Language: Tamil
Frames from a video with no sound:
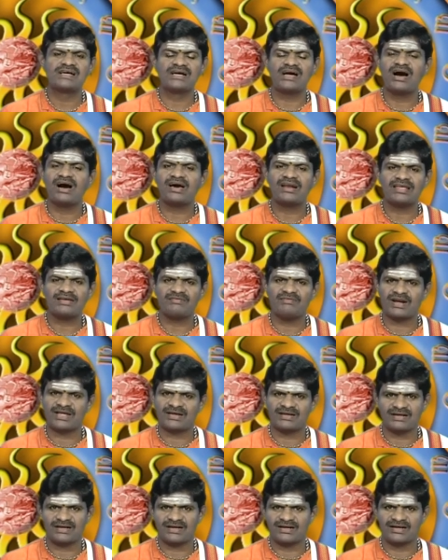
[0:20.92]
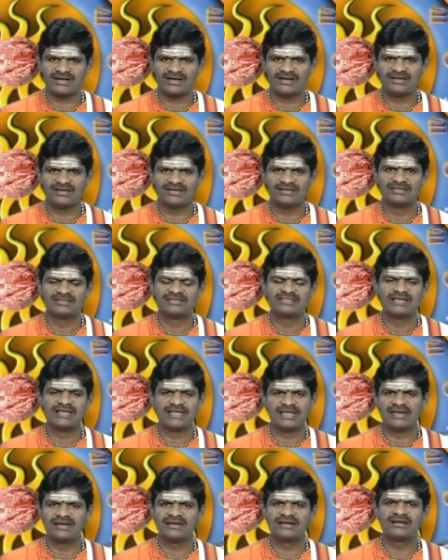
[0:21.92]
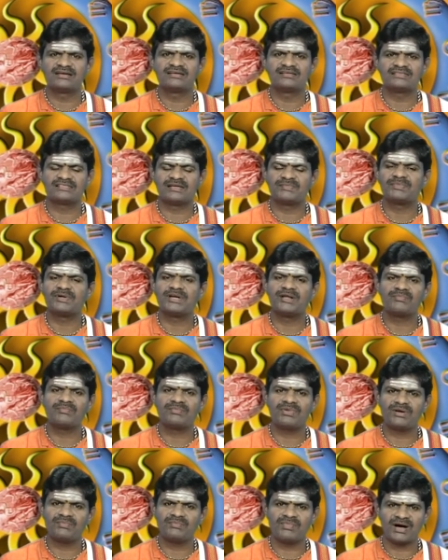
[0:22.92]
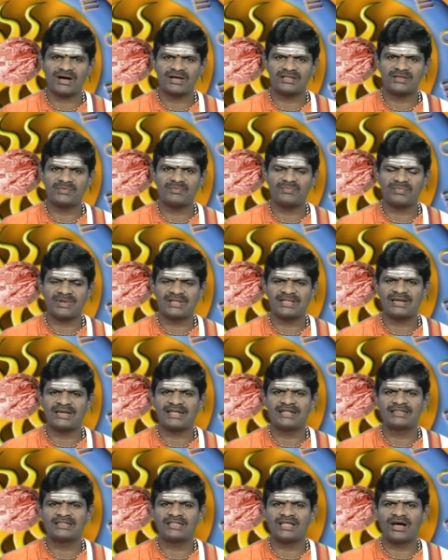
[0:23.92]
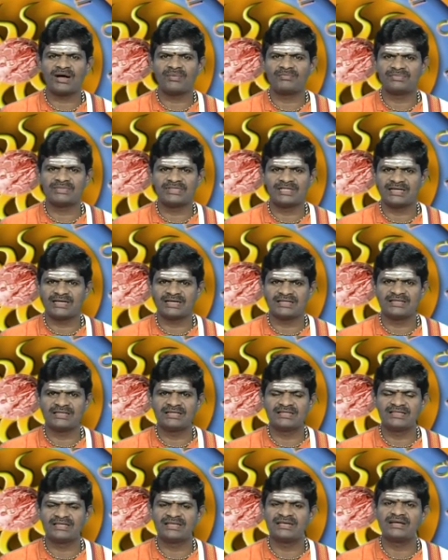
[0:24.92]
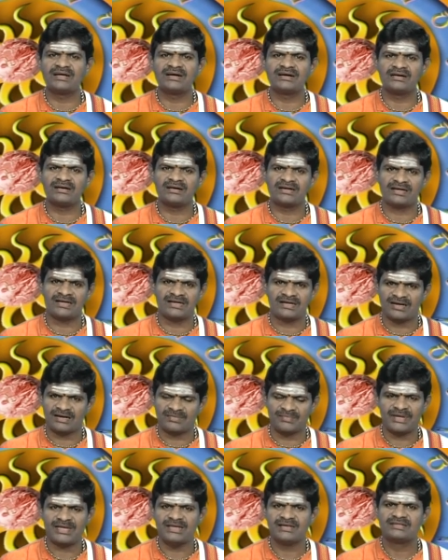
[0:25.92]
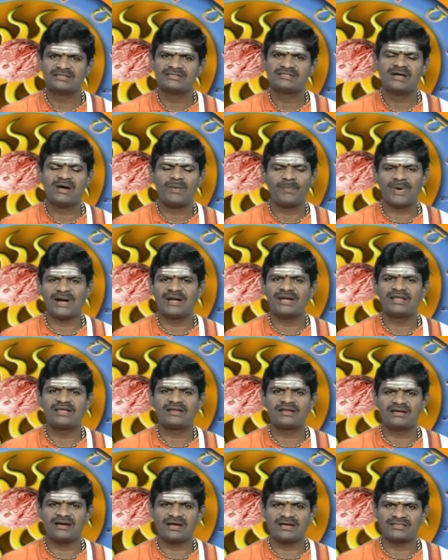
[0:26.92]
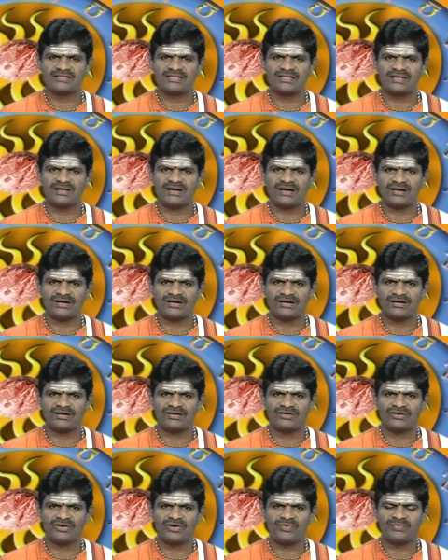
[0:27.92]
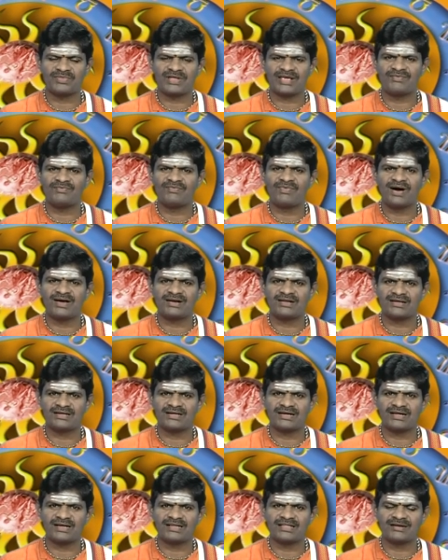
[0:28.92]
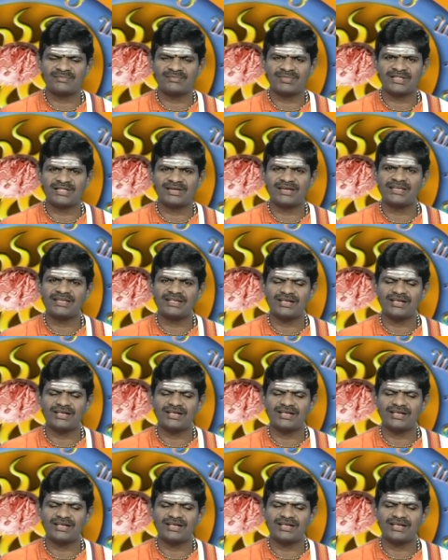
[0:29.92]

காலை வணக்கங்கள் இன்று செப்டம்பர் மாதம் பதினைந்தாம் திகதி திங்கள் கிழமை பன்னிரு ராசிக்காரர்களுக்கும் எவ்வாறு இருக்கிறது என்பதனை